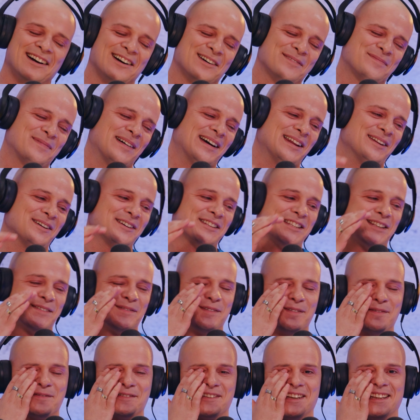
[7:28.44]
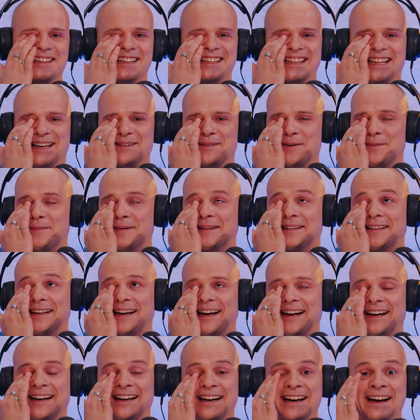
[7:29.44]
Opa, nesta ela estava a
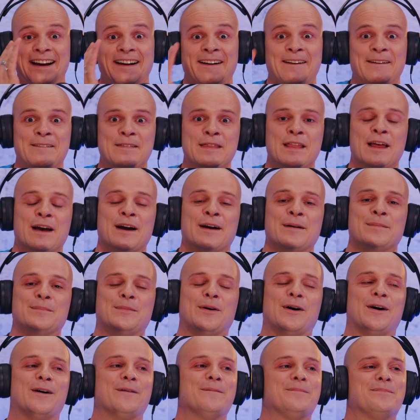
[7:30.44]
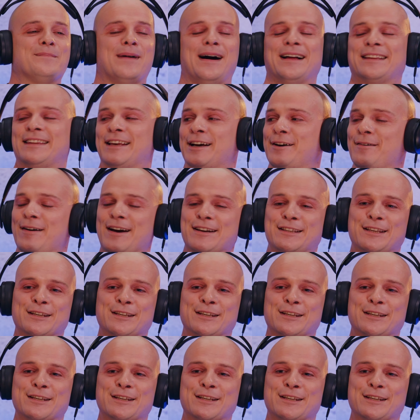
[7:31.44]
matar. Bom, malta, Acho com esta